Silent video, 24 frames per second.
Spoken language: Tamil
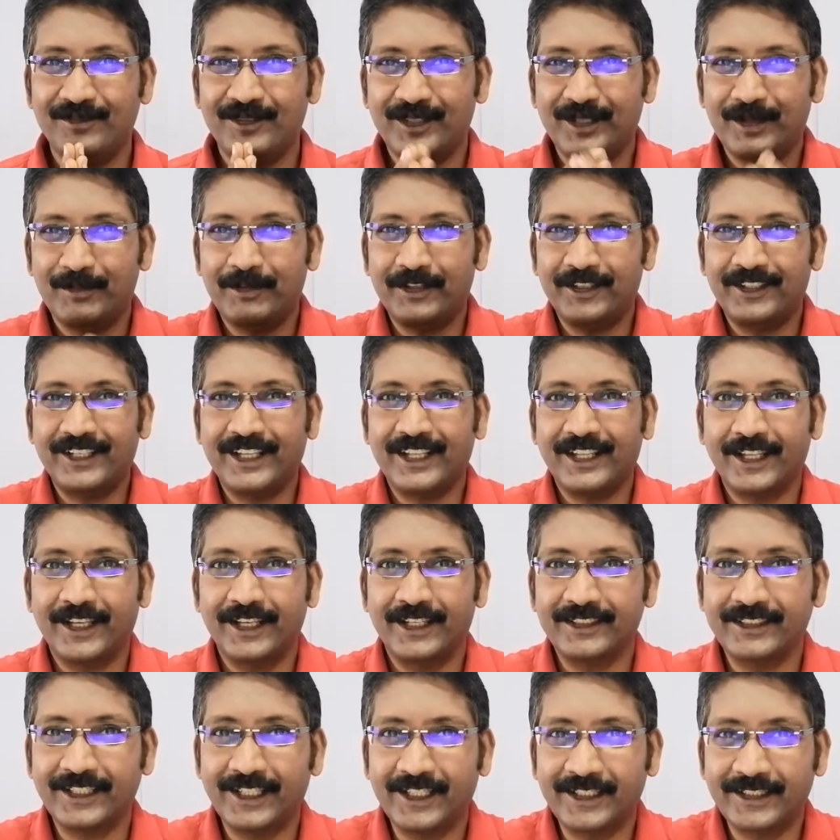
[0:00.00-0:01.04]
எப்படி இருக்கீங்க
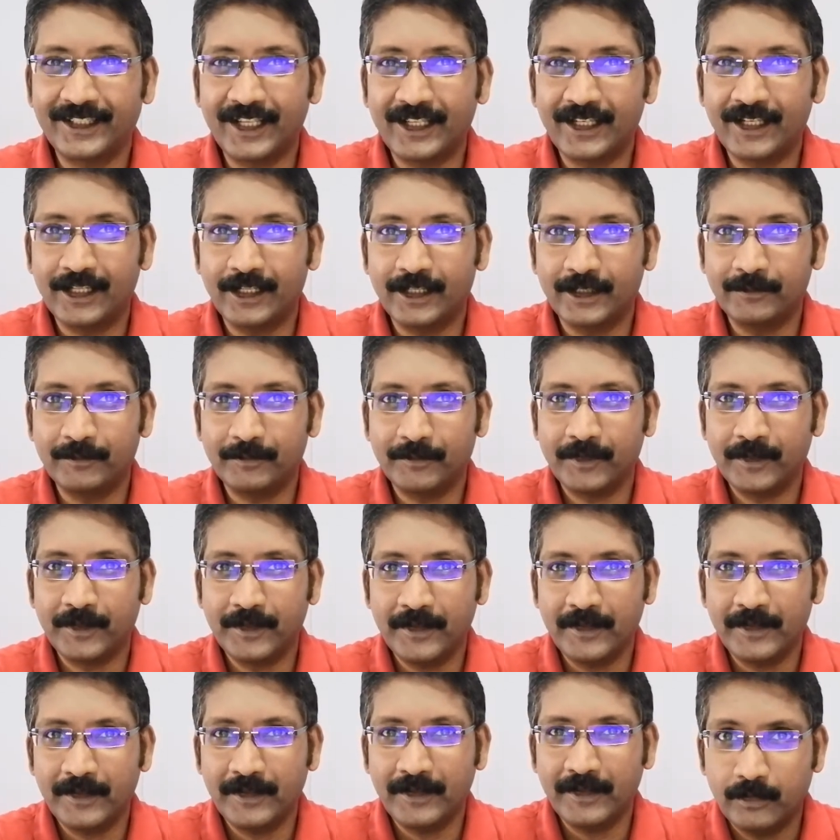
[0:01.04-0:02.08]
நல்லா இருக்கீங்களா
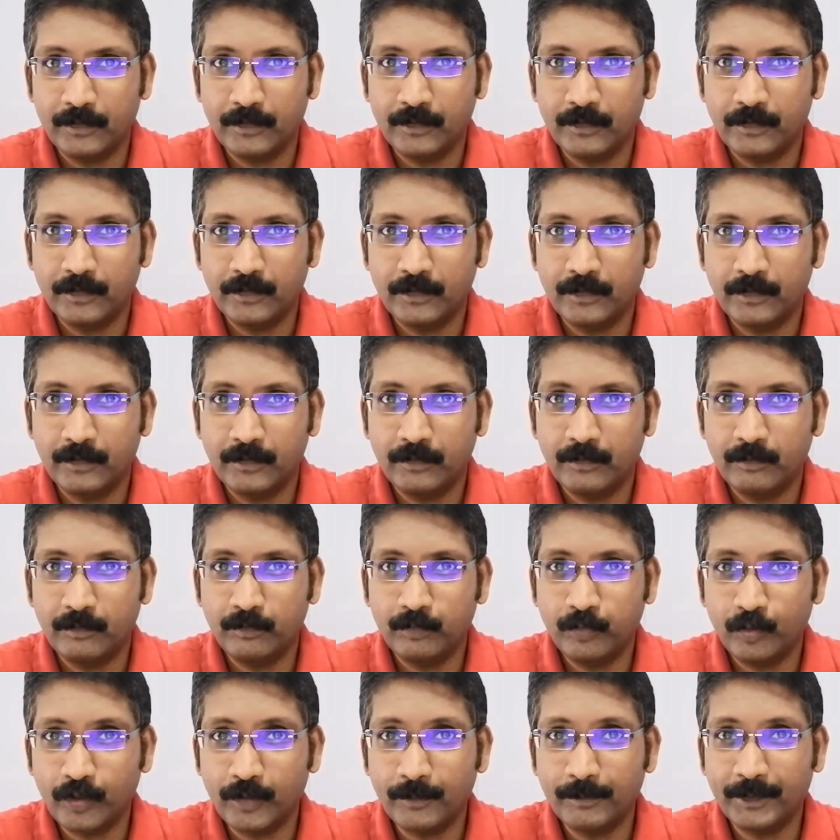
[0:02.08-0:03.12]

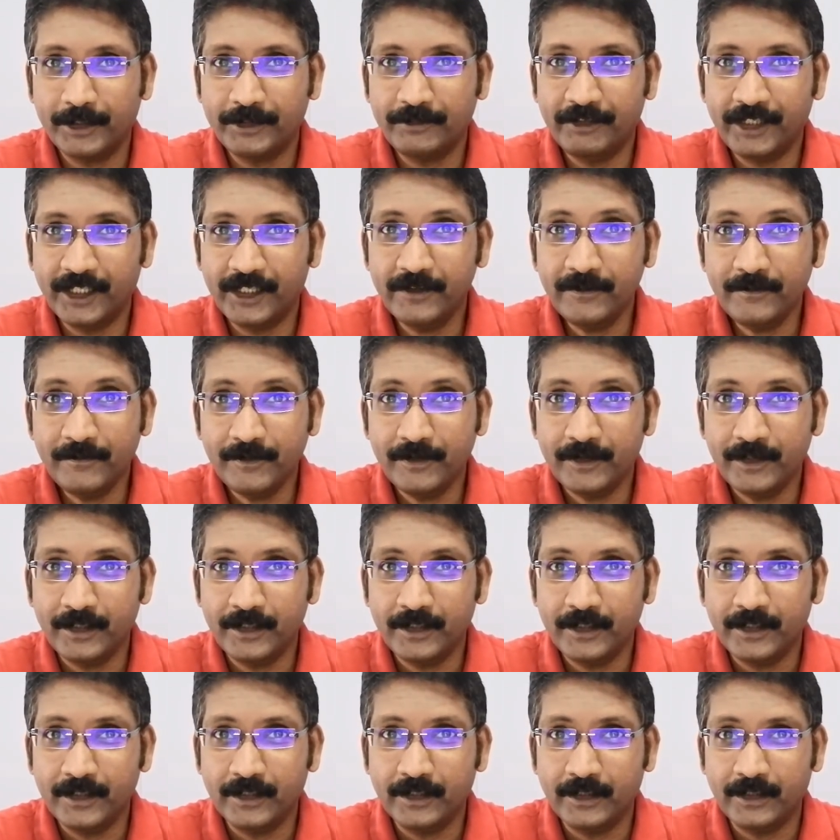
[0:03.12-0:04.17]
போன பதிவில்
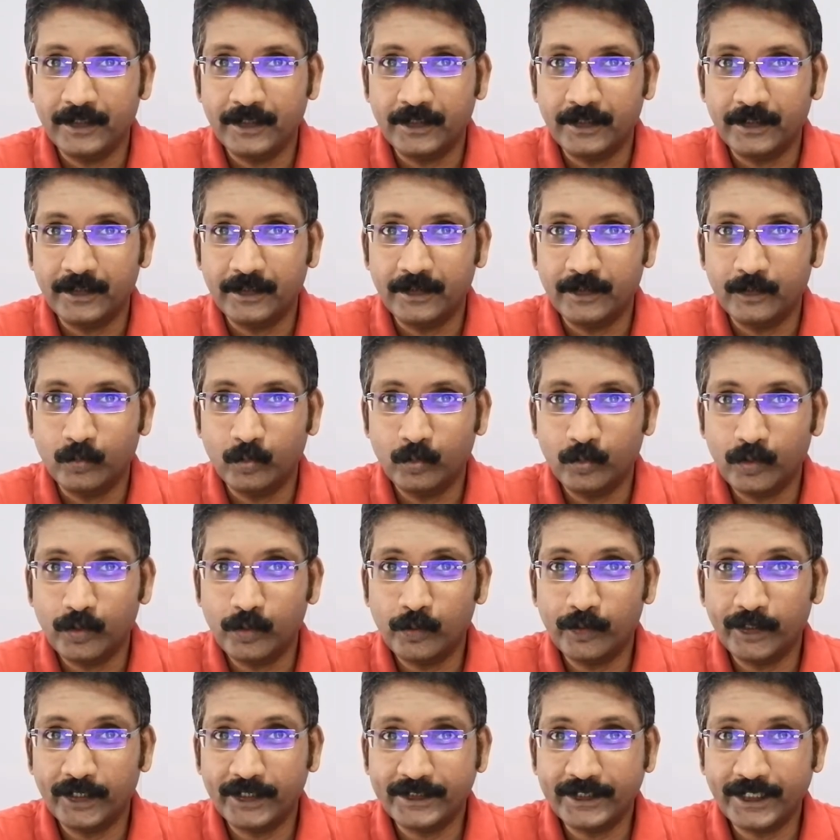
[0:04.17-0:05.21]

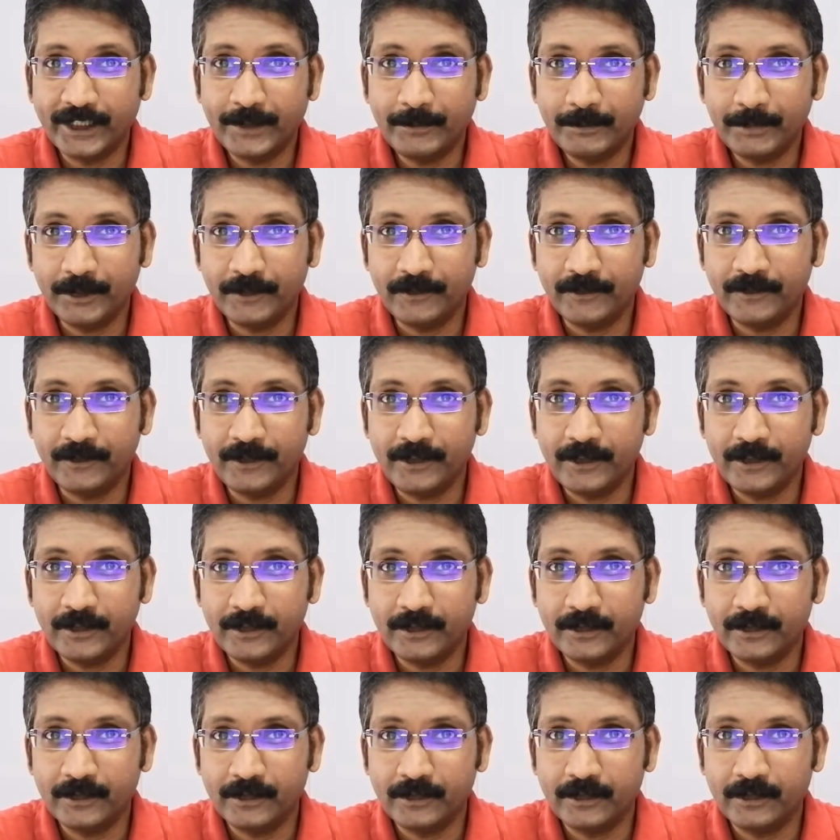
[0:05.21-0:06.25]
உங்களுடைய திறன்பேசி
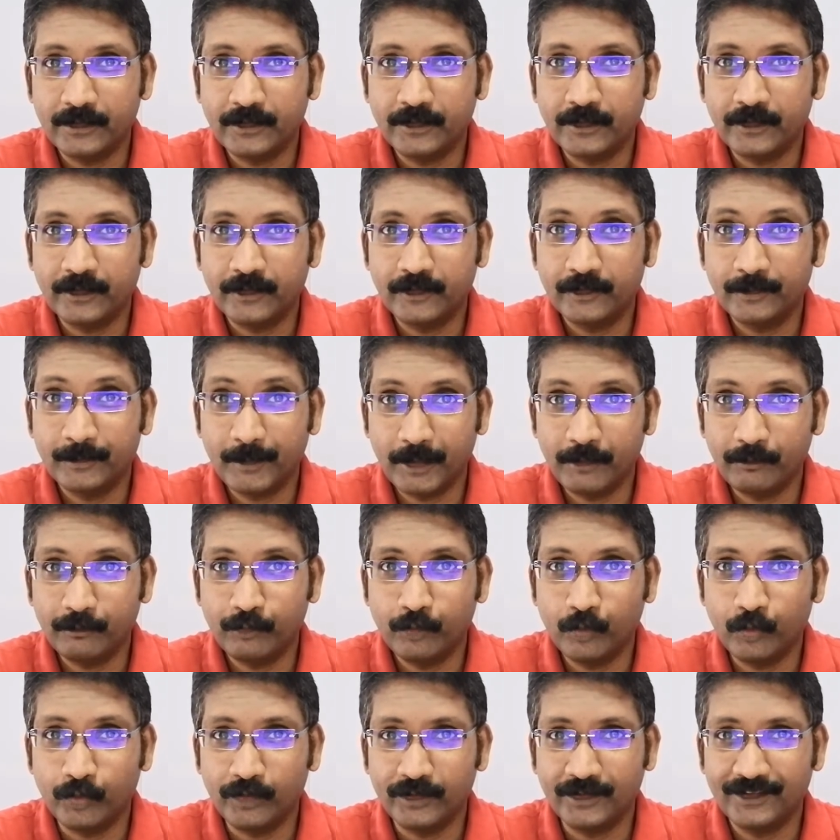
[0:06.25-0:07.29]
ஸ்மார்ட்
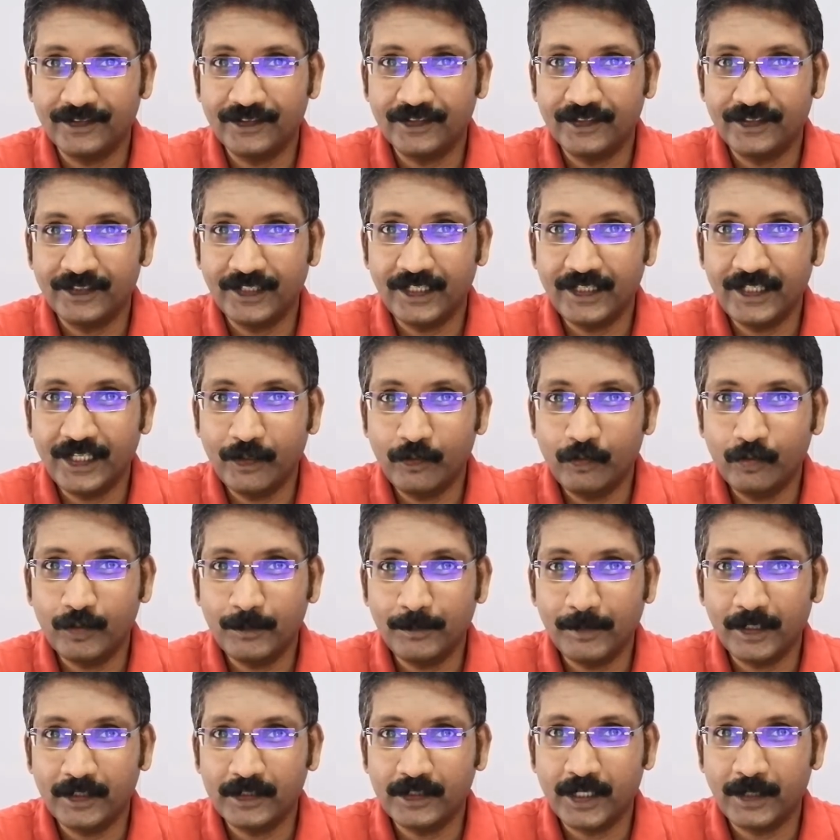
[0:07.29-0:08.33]
ஃபோன் எந்த அளவுக்கு
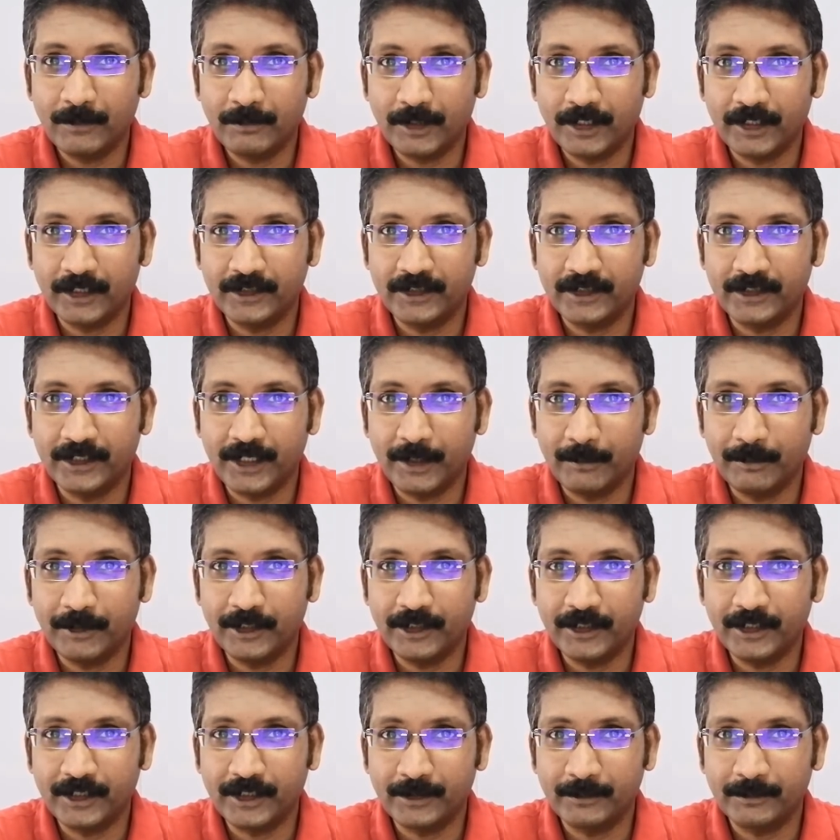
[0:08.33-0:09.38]
பாதுகாப்பானது
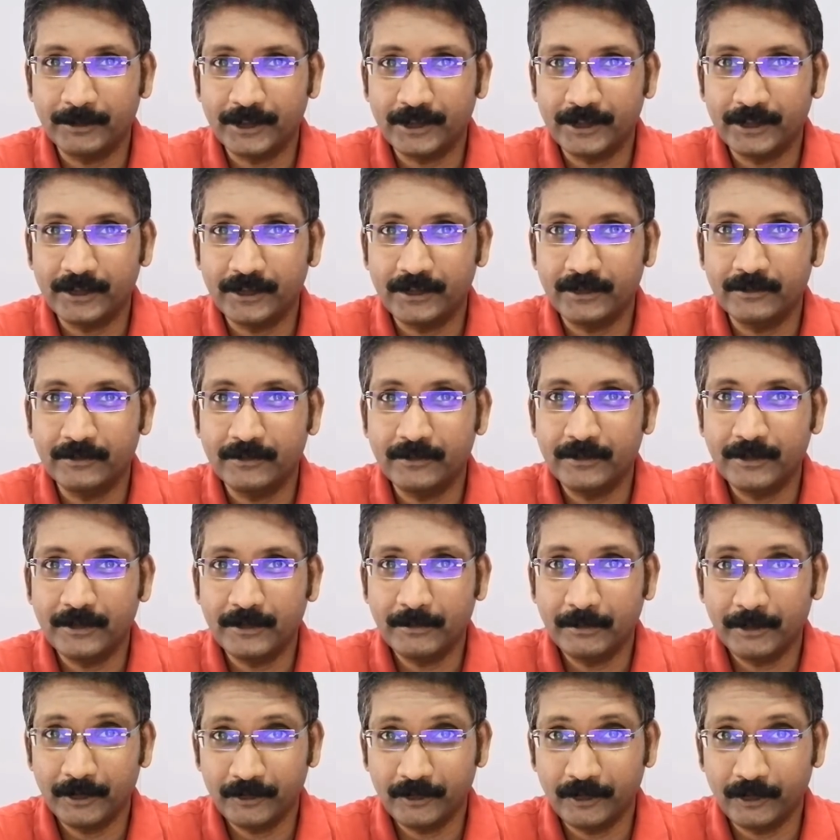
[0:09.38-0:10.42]
அப்படிங்கிறத பற்றி
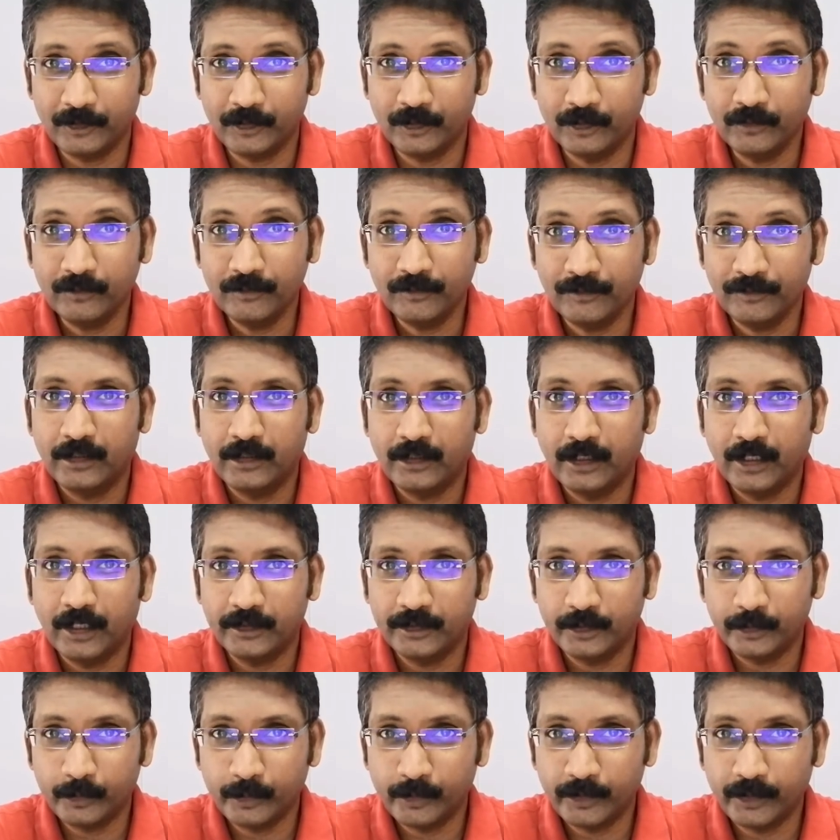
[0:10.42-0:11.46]
பேசியிருந்தோம்
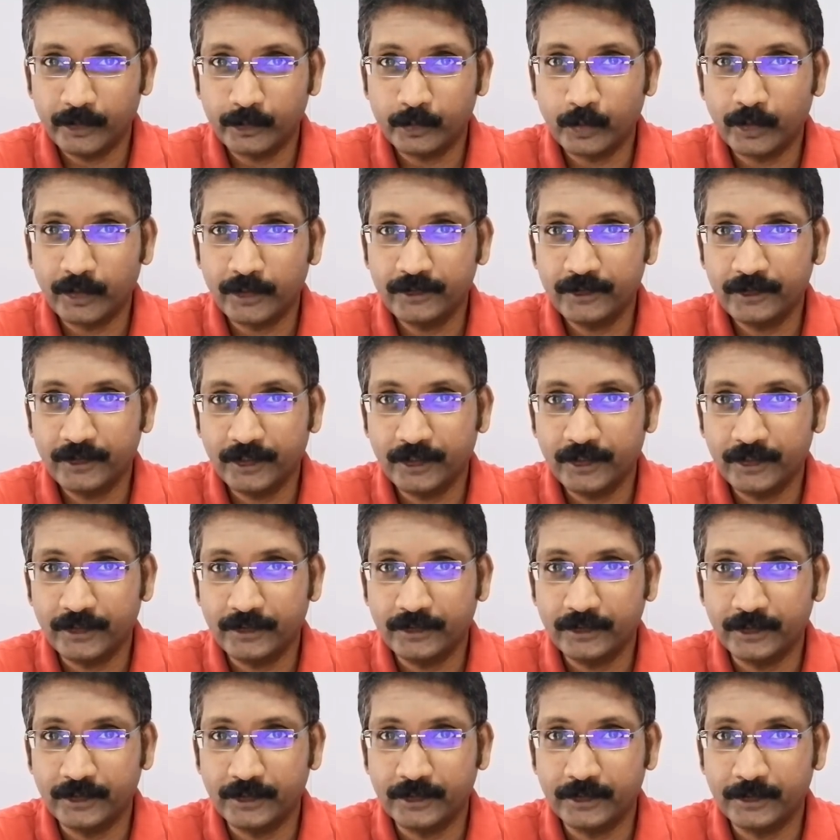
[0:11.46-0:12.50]
அதனுடைய தொடர்ச்சி தான்
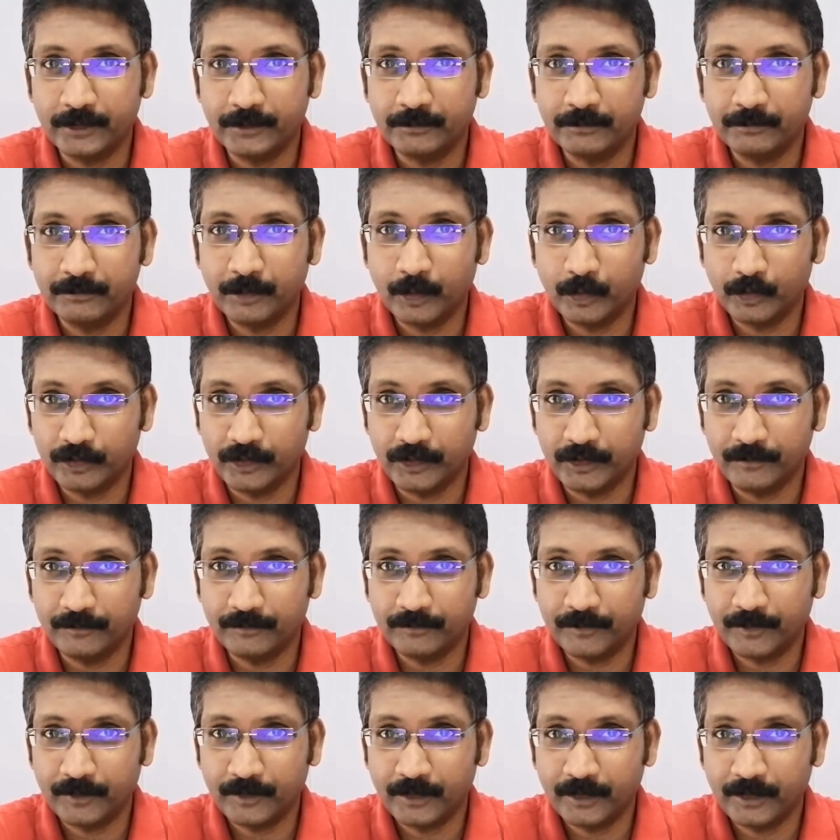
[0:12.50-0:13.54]
இந்த பகுதி
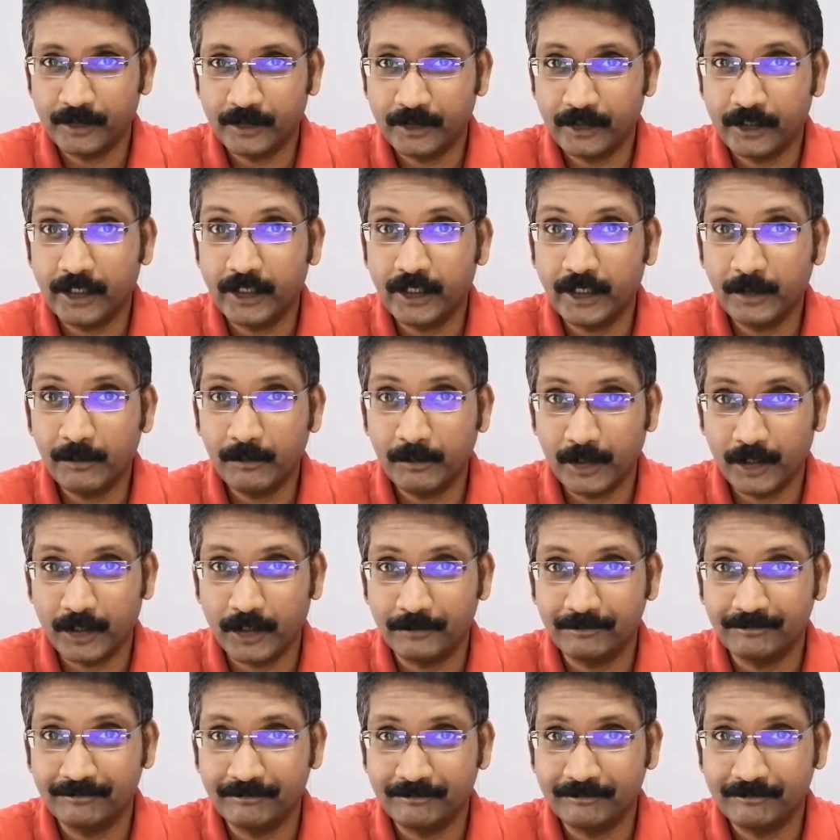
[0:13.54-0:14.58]
இரண்டாம்
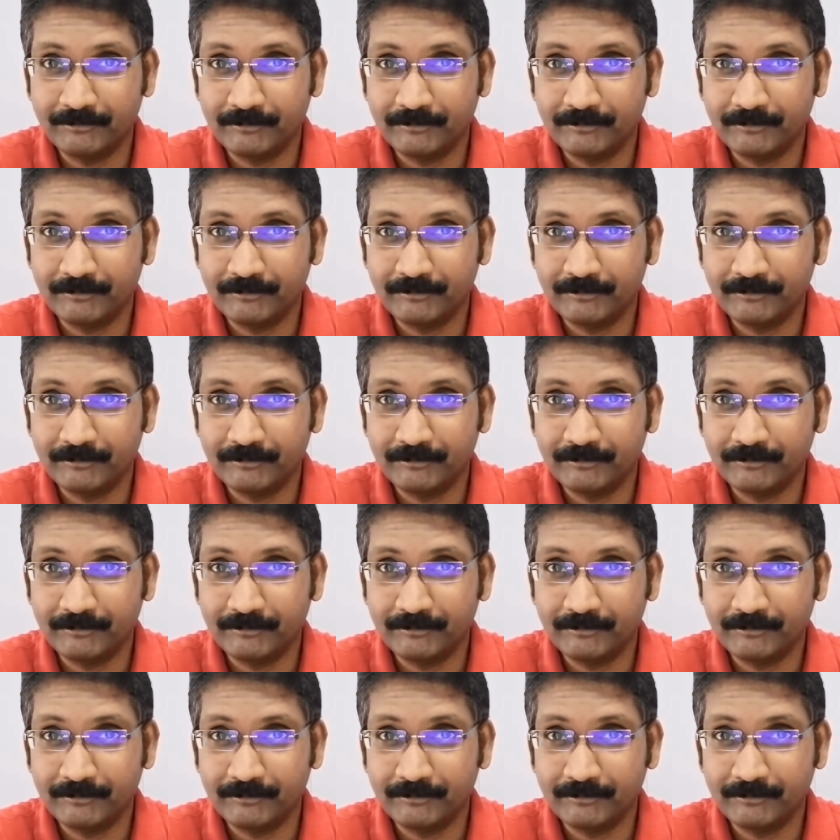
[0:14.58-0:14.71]
பாகம்